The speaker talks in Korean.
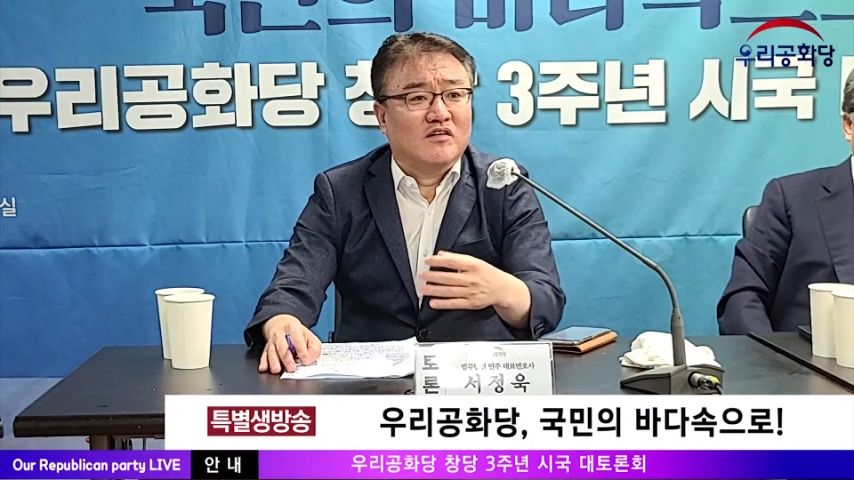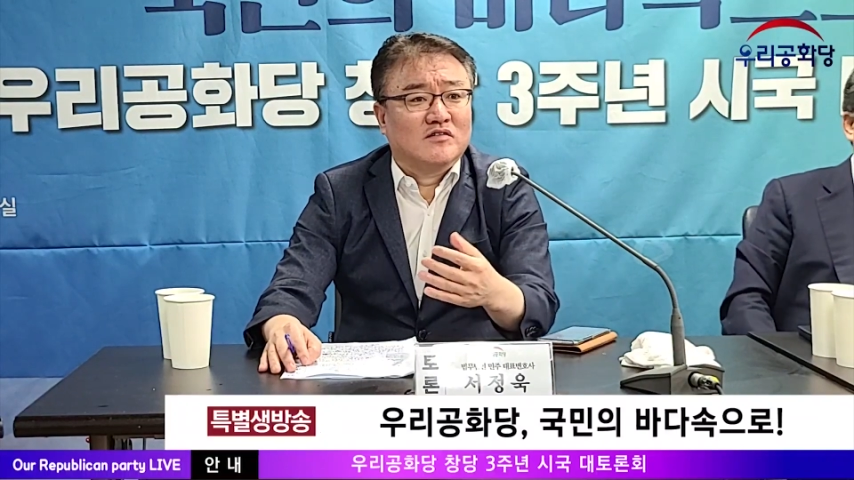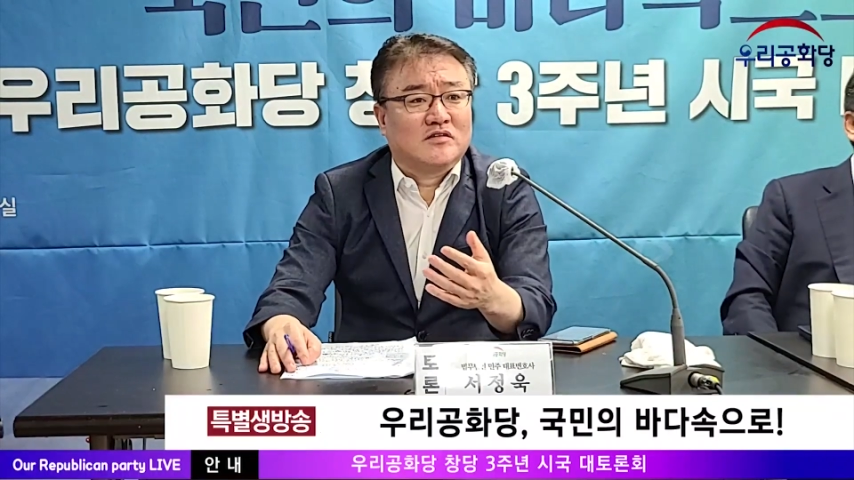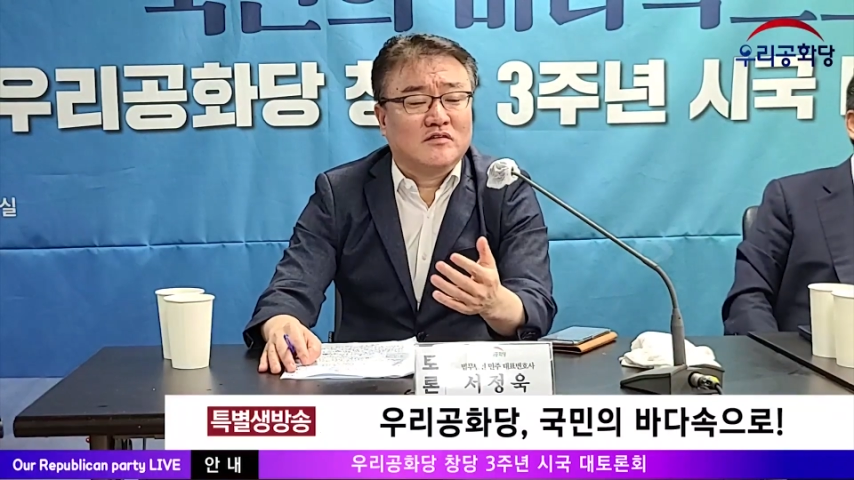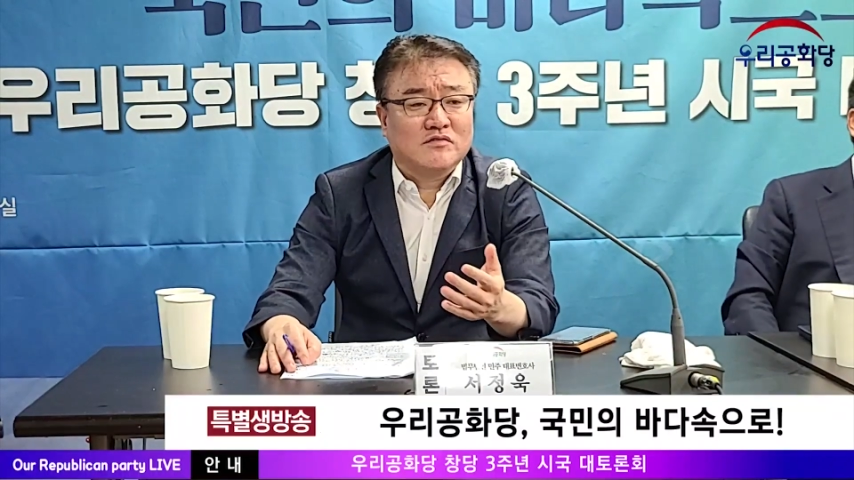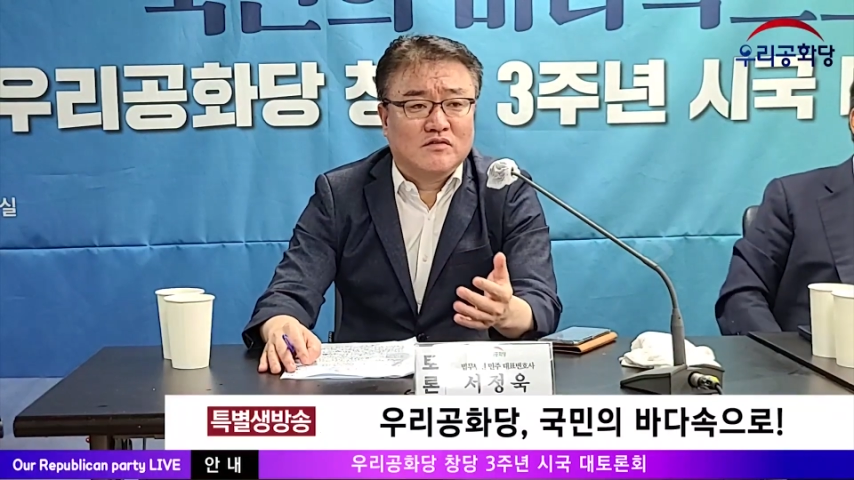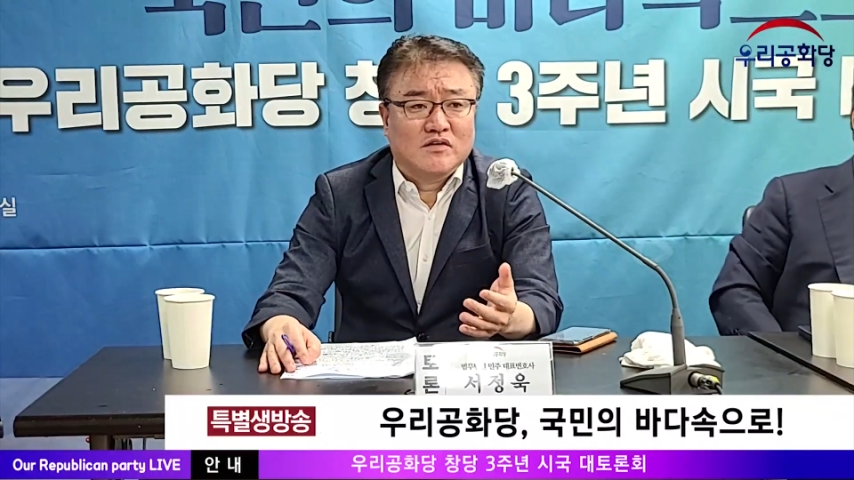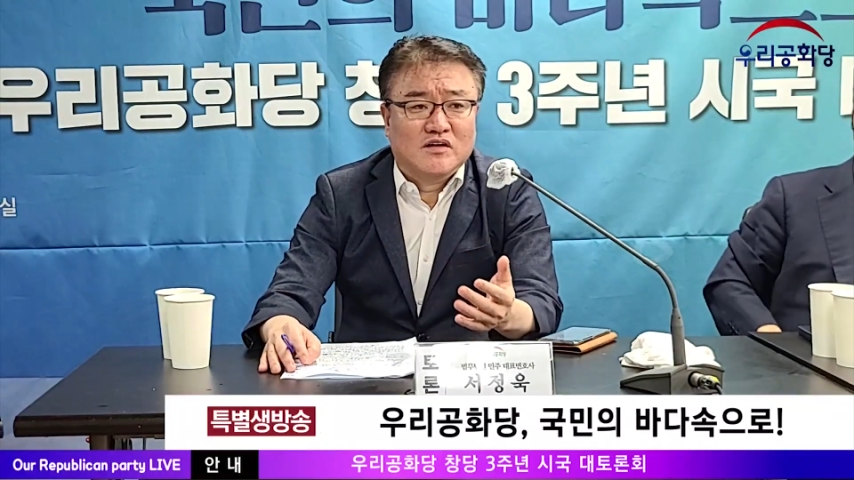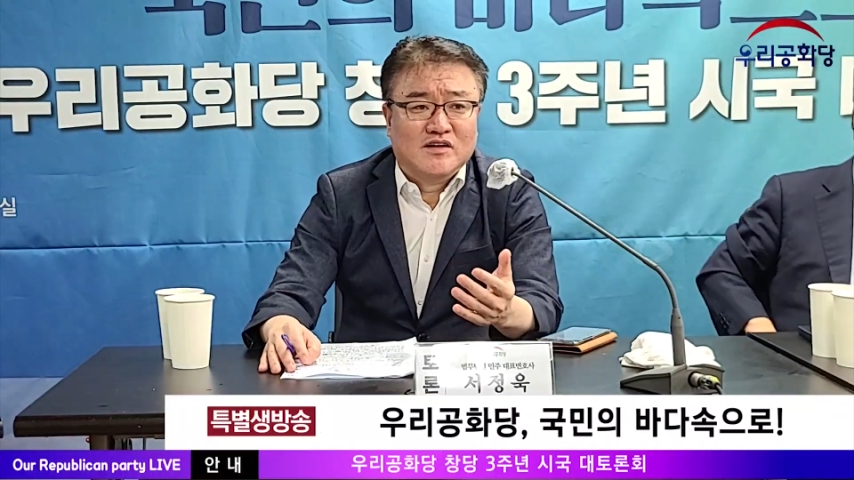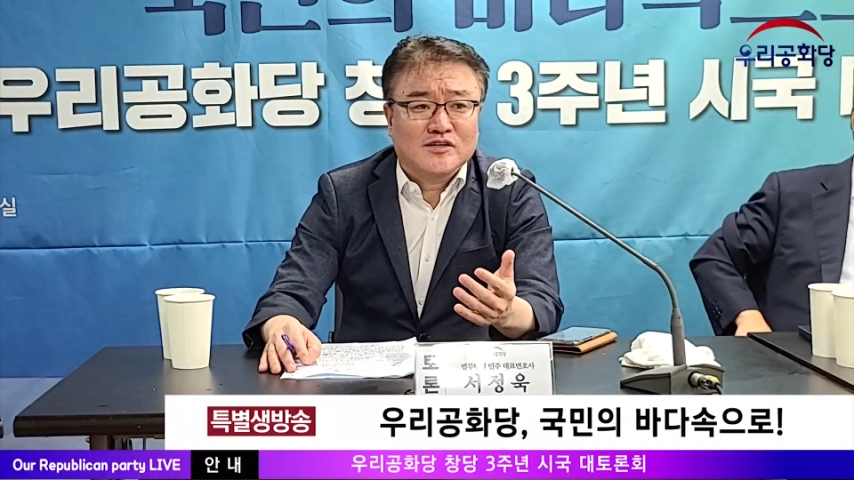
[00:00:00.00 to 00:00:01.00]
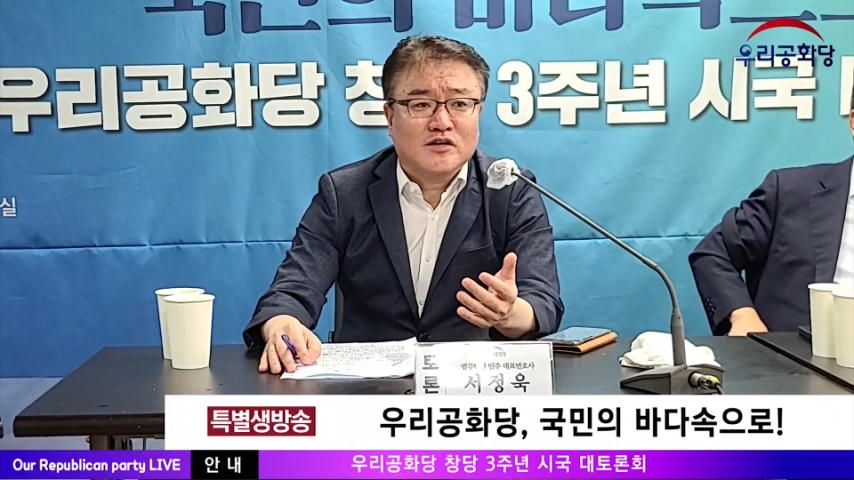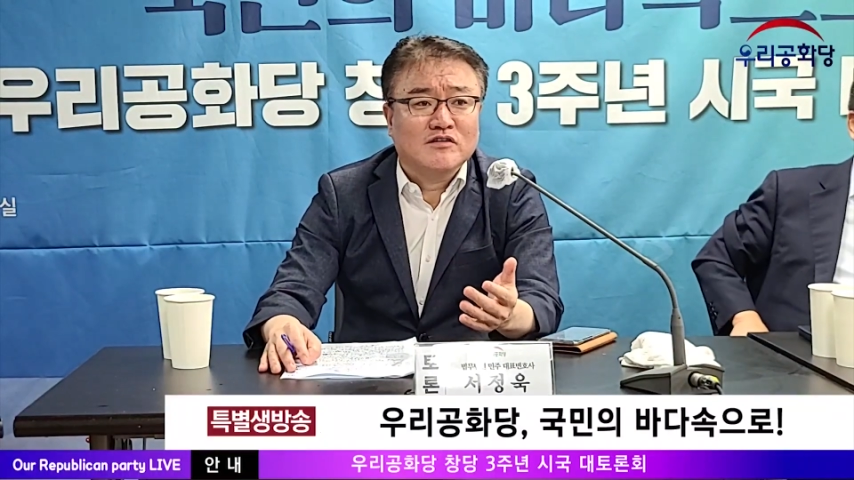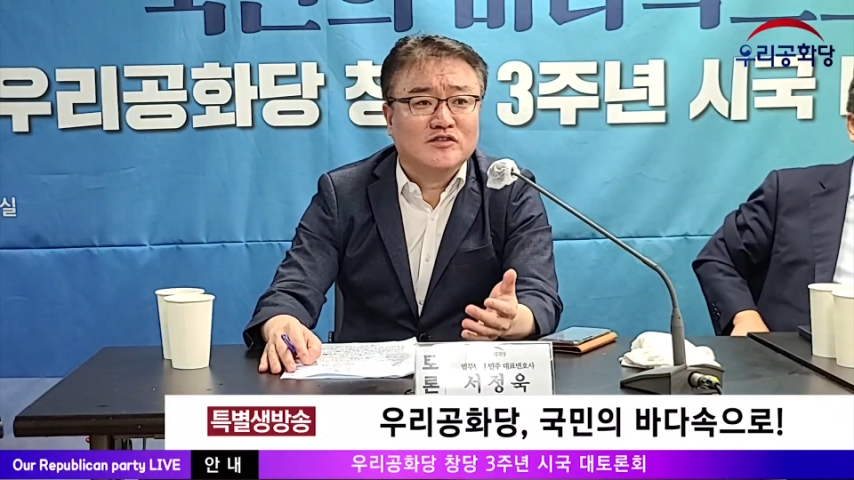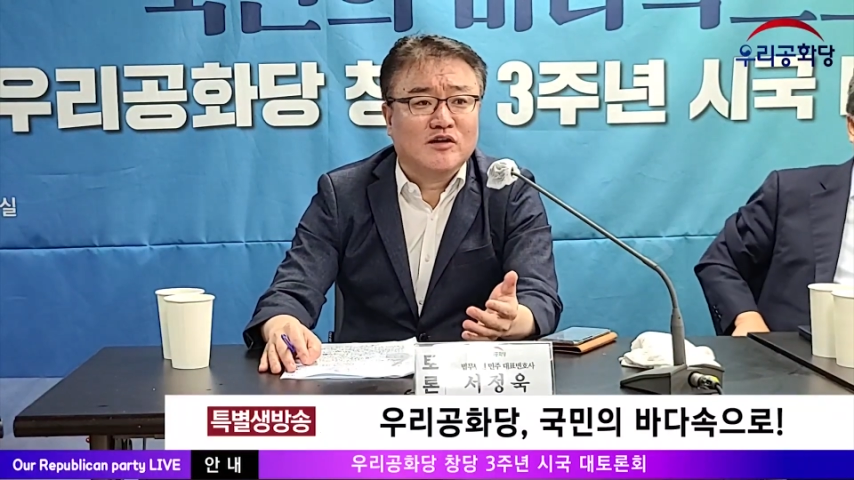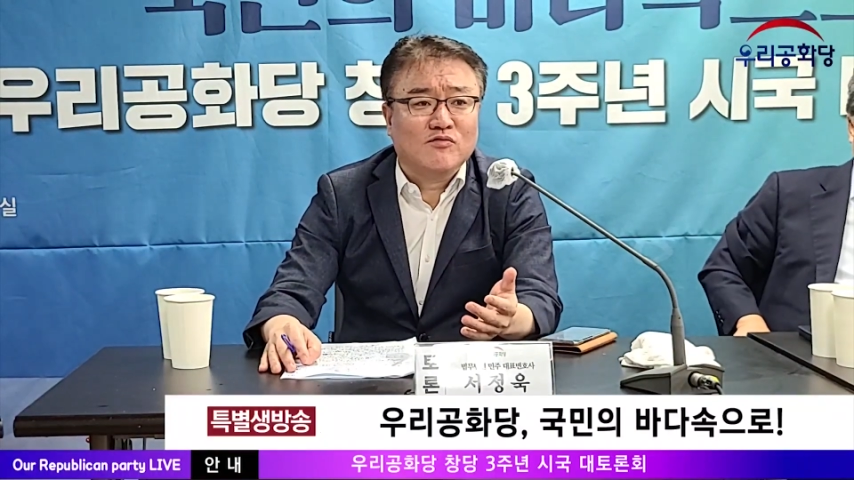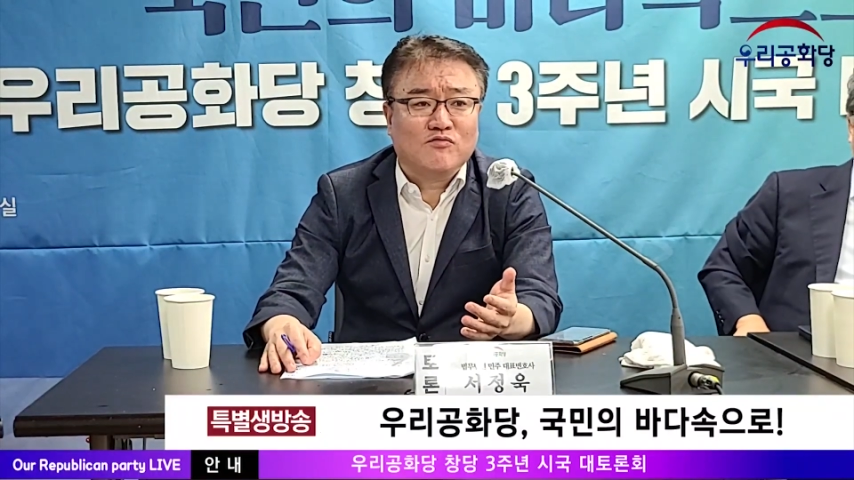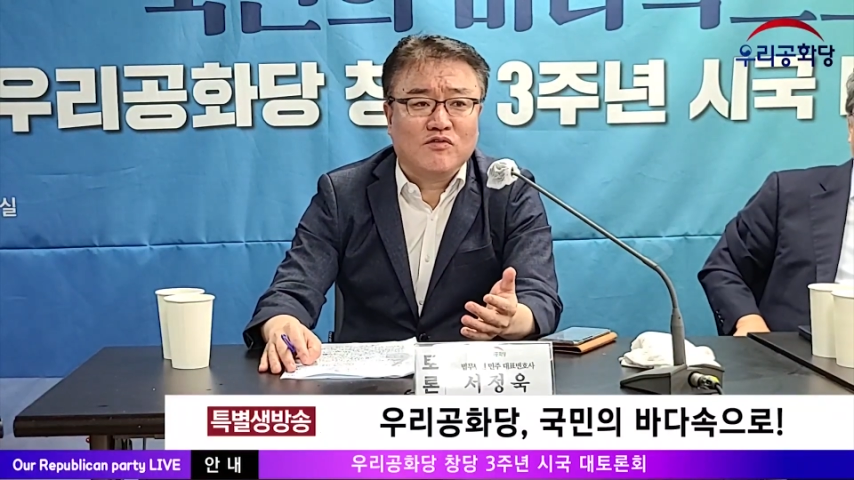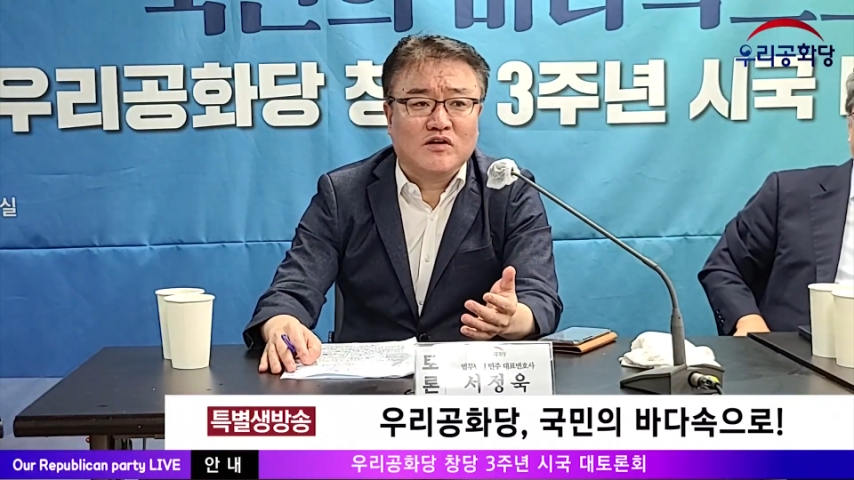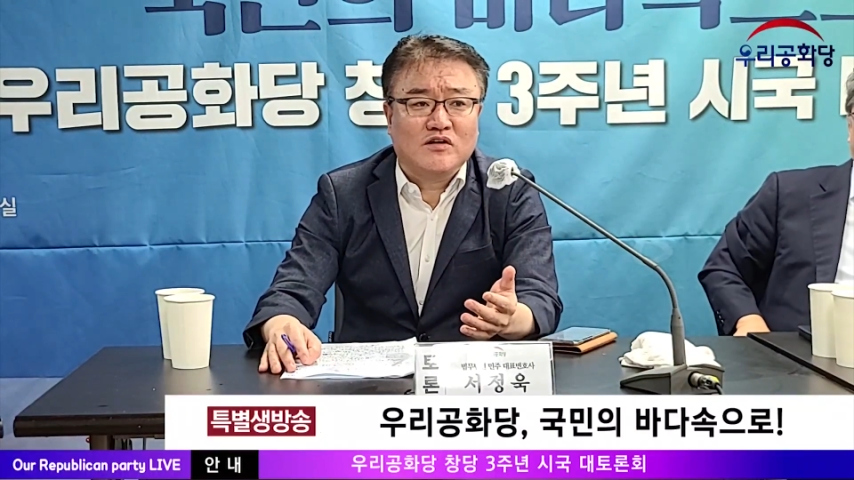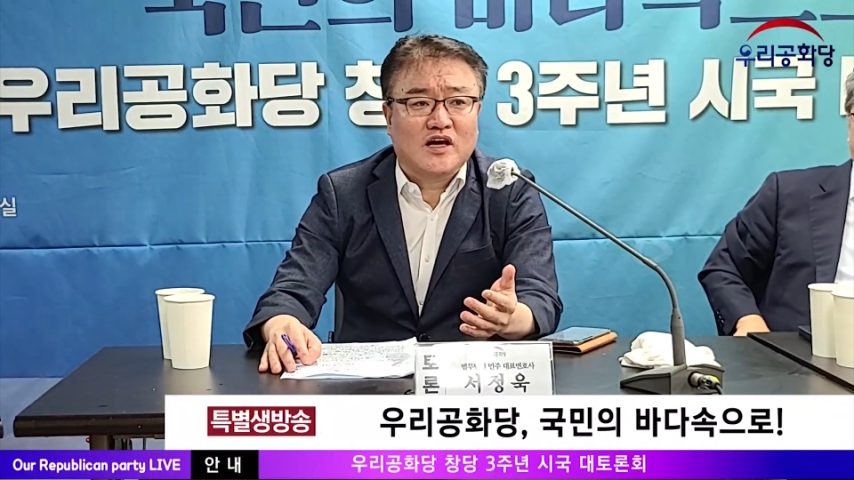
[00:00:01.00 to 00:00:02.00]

저는 현 정권에